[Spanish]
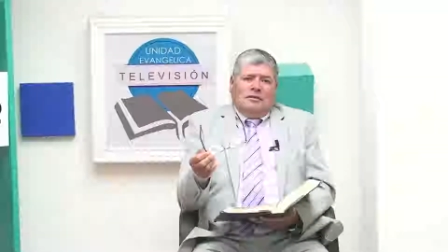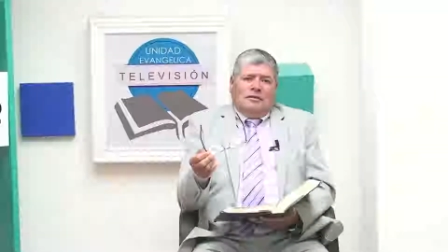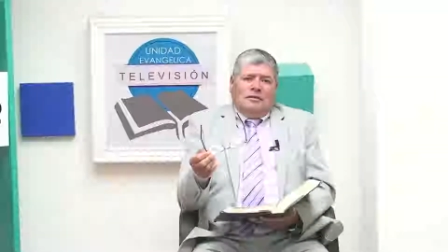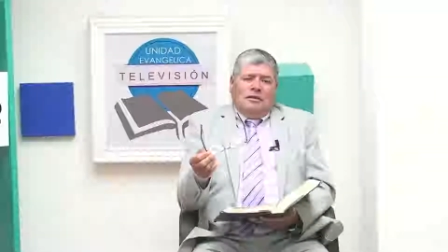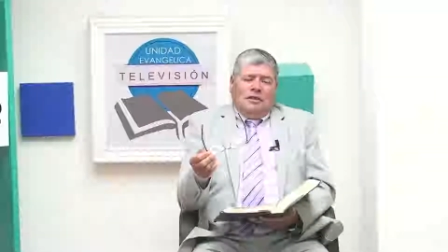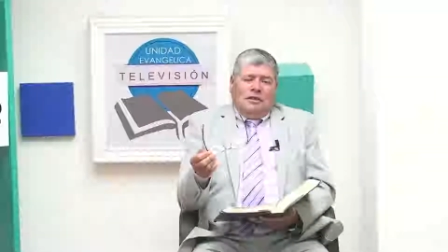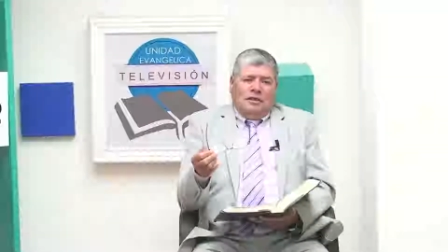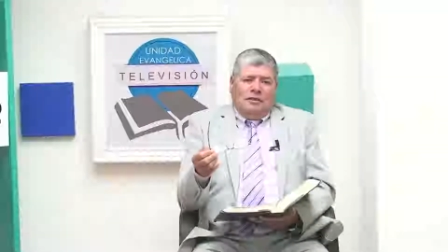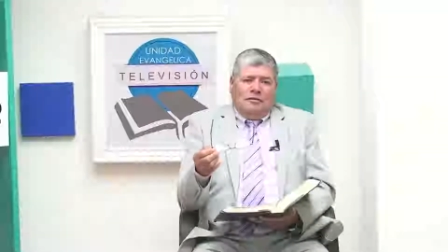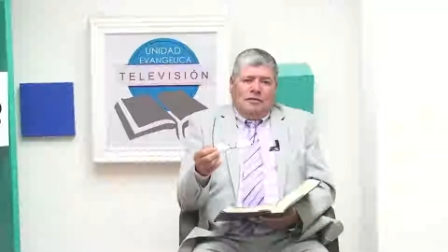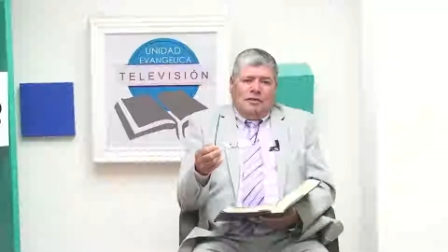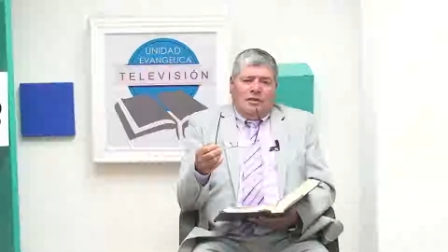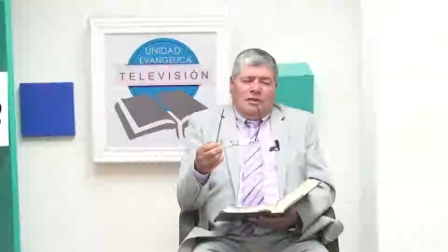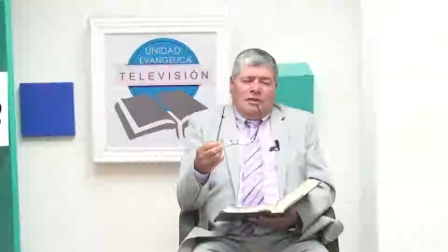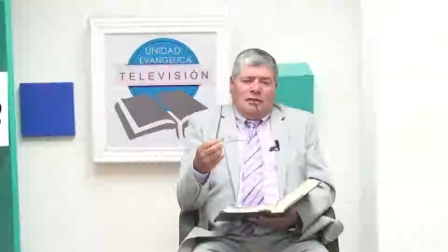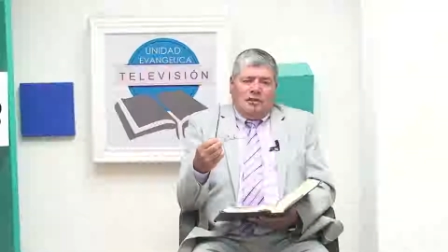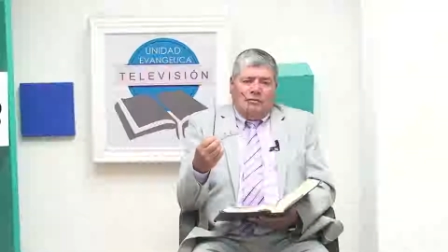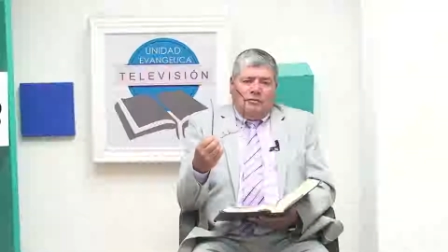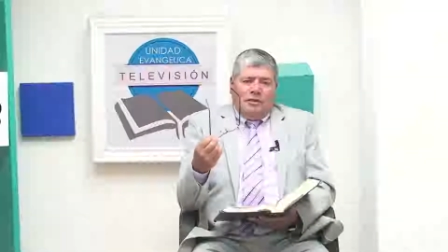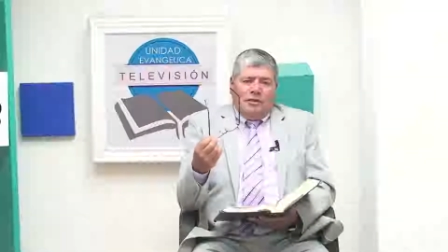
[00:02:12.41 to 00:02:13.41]
a través de
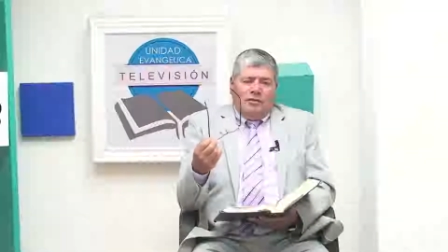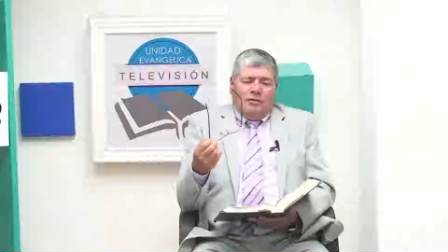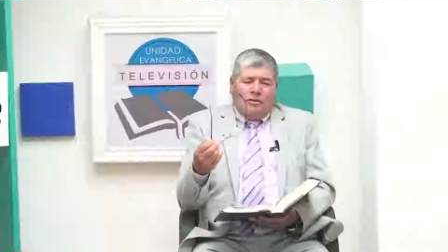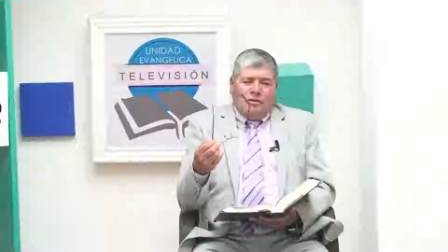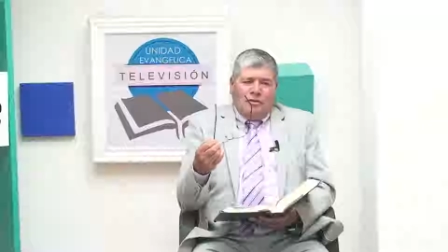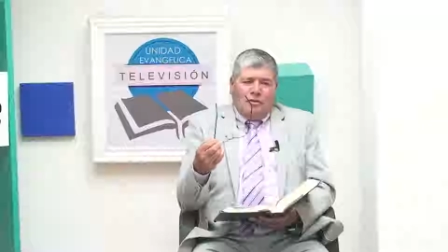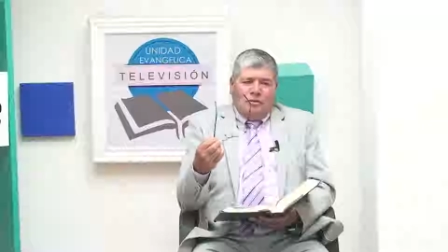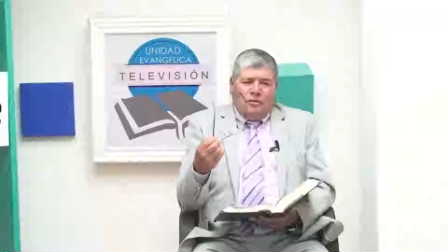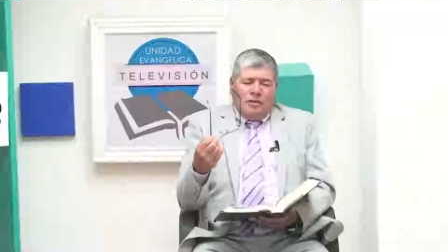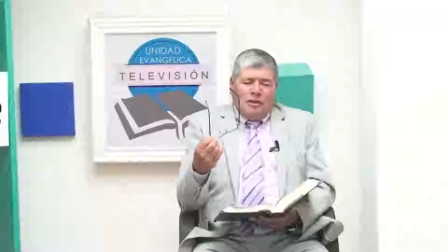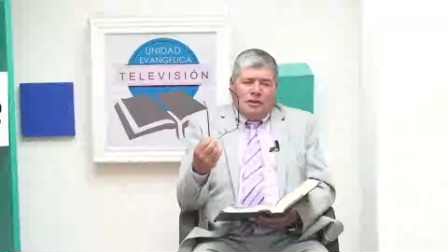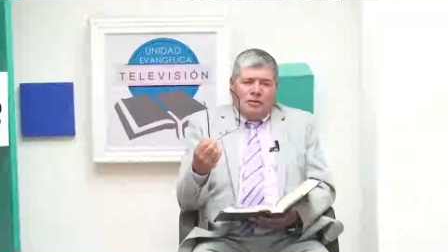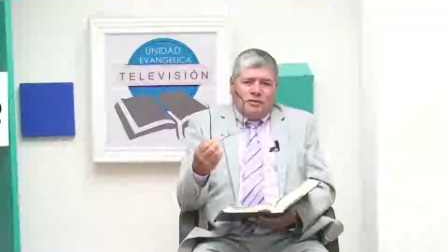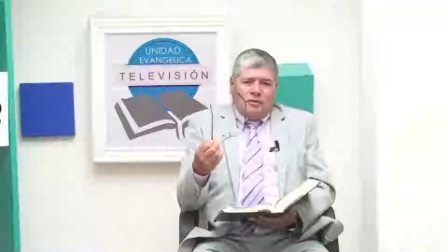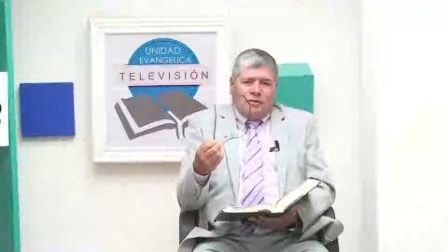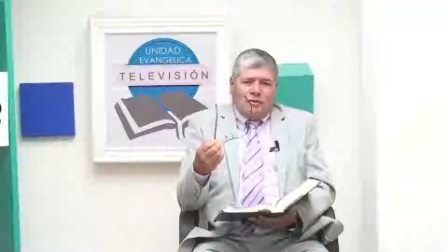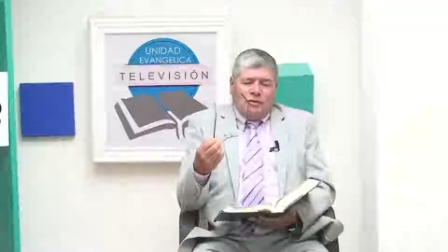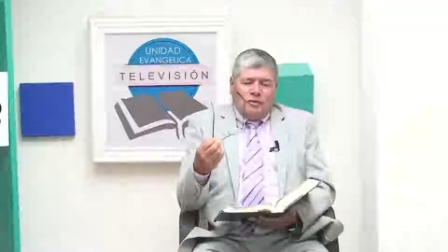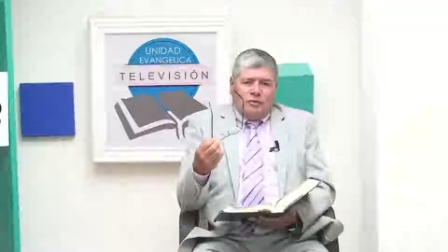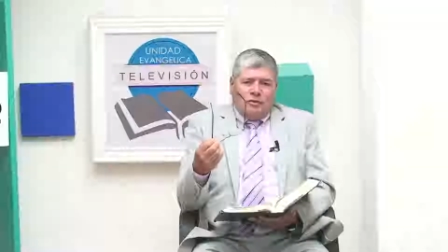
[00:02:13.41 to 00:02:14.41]
este medio de
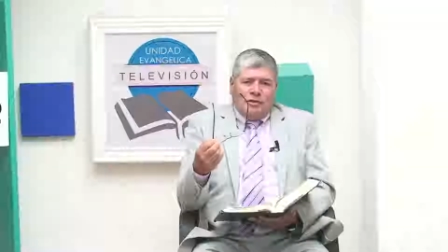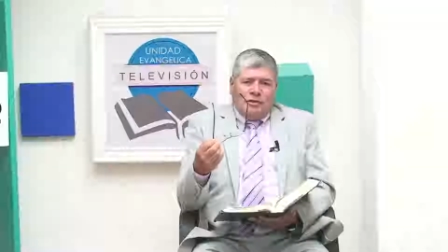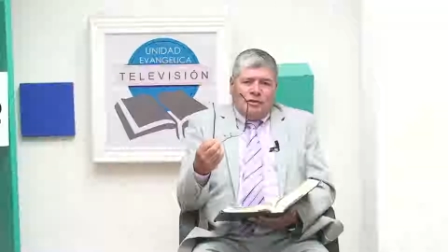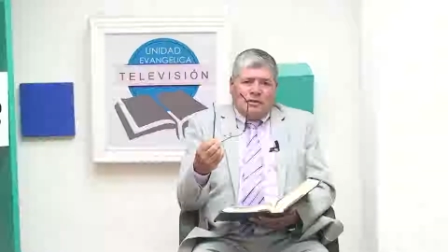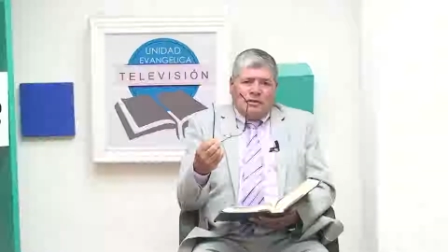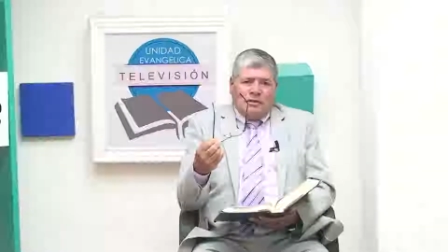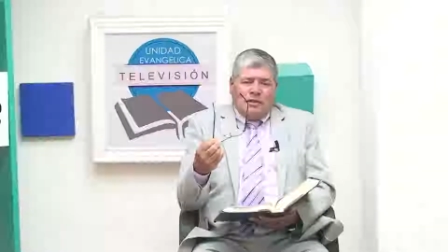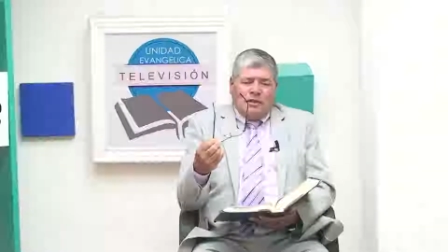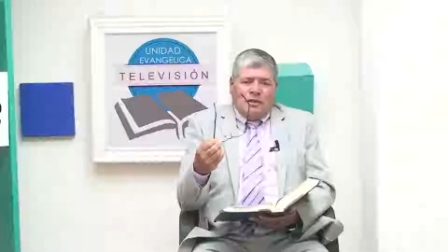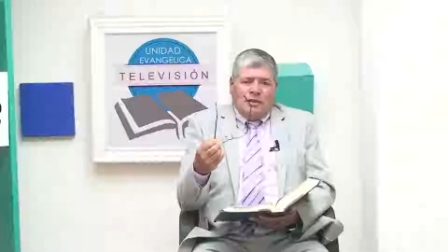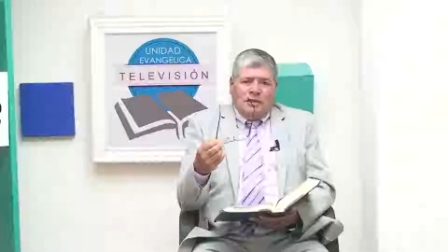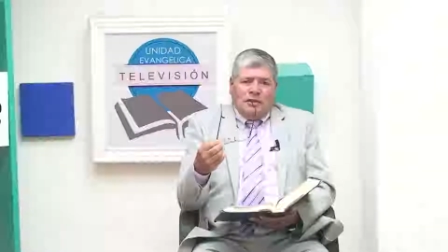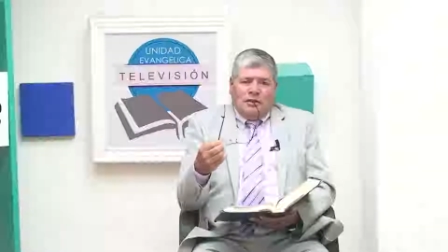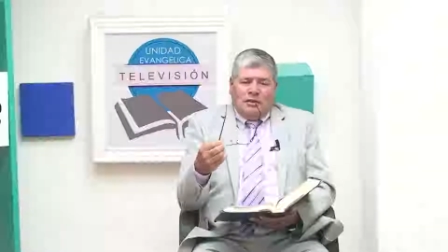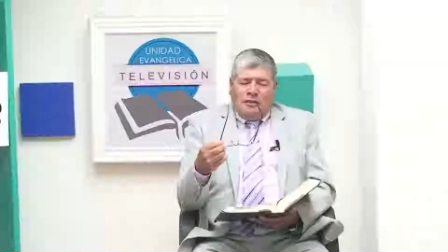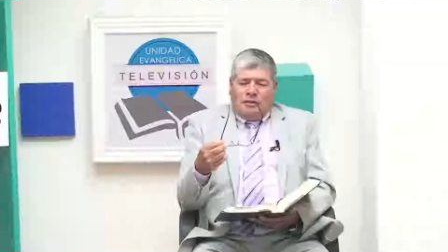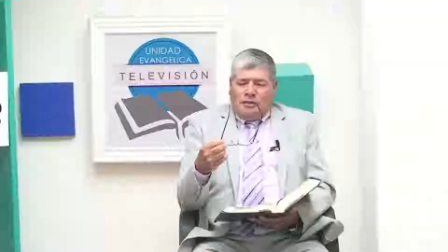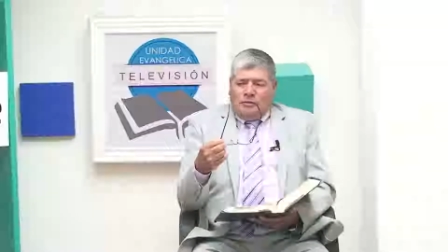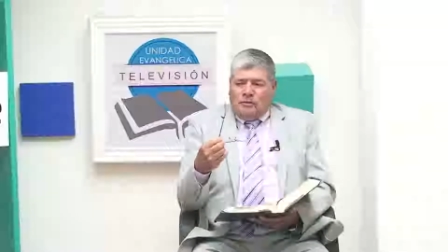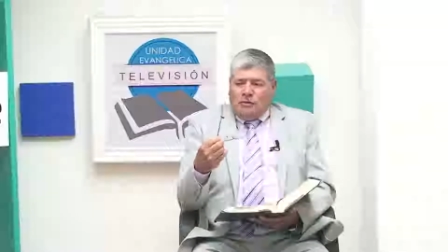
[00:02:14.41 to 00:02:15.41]
comunicación como es
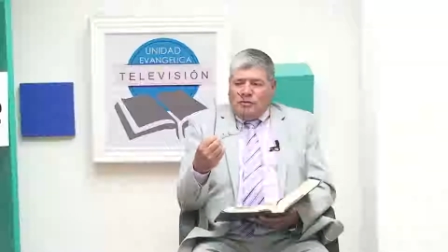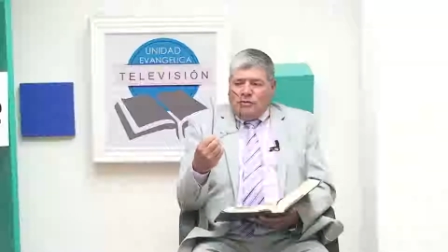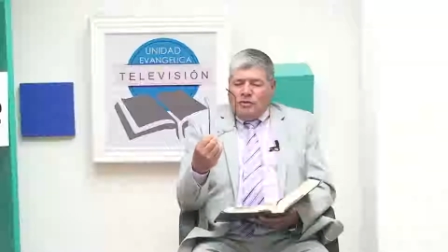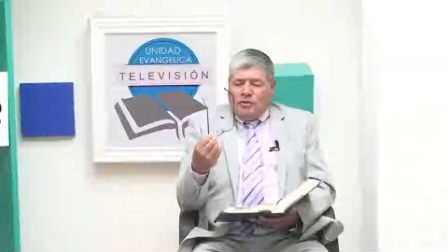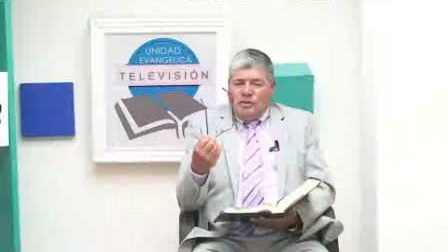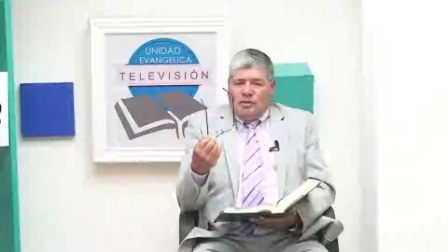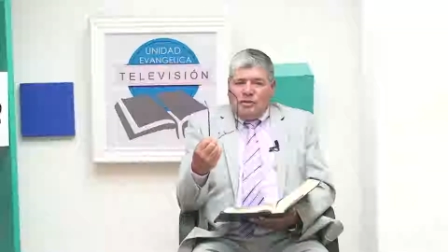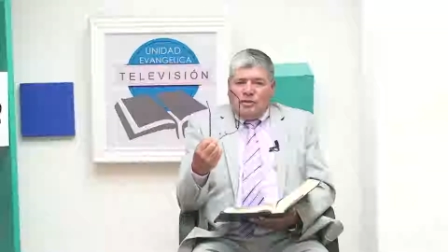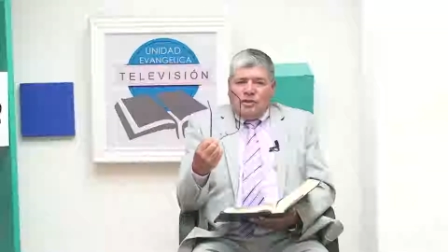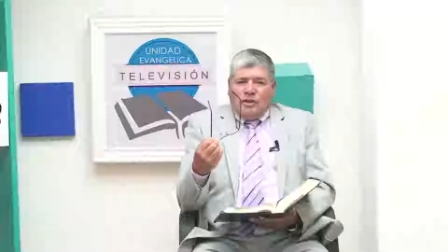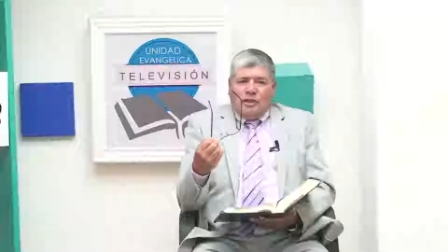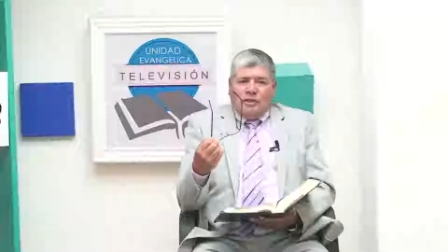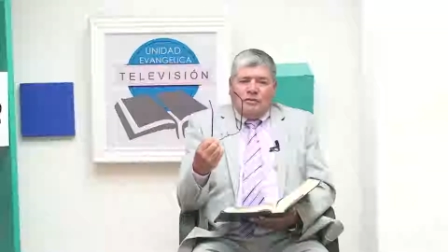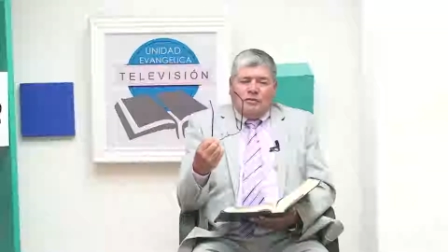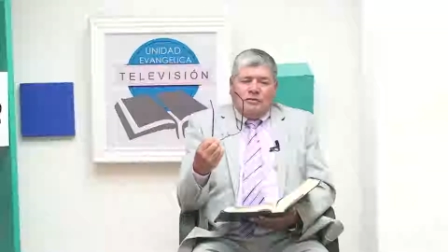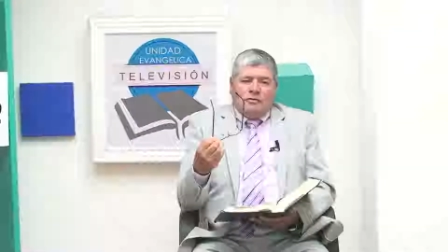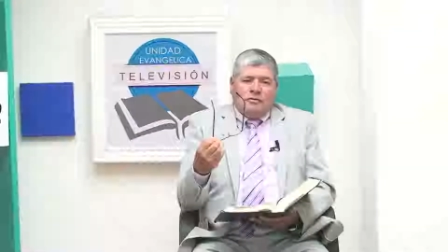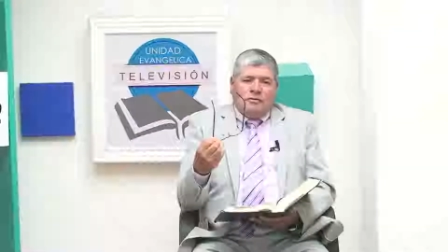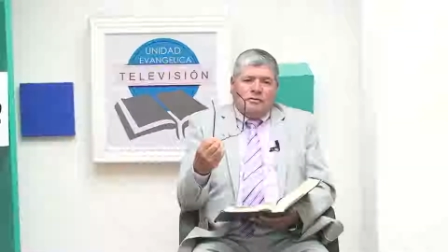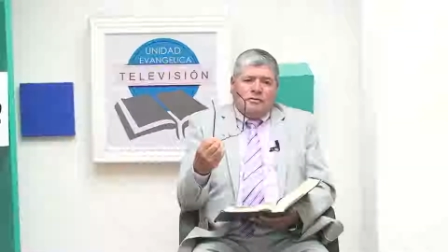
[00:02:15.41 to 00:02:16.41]
este punto
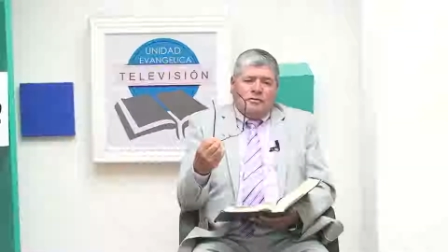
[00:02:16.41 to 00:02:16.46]
cristiano,